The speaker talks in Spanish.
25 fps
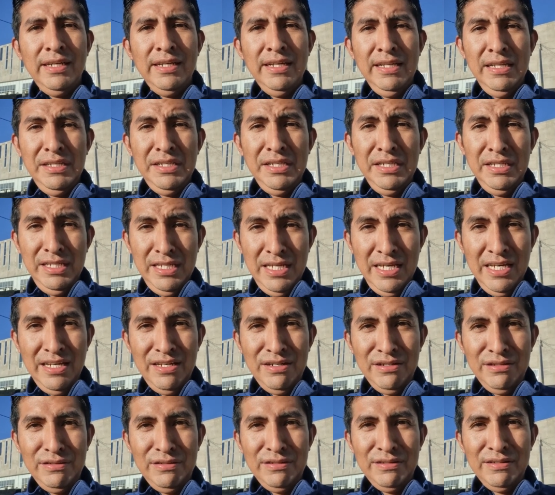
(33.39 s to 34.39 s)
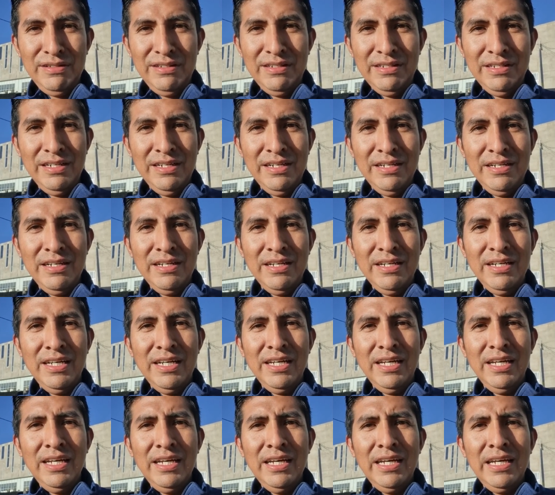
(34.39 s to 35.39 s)
El dinero,
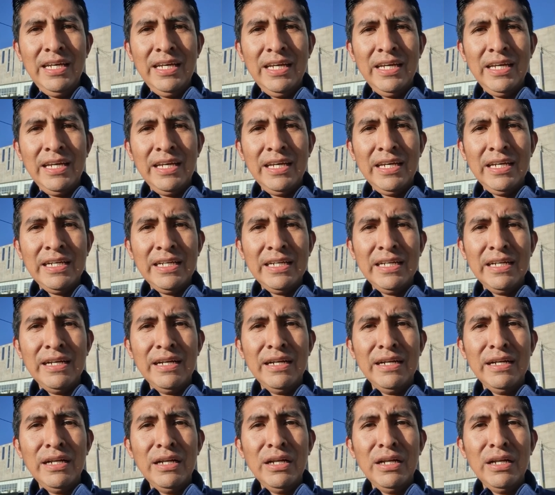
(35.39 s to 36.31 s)
en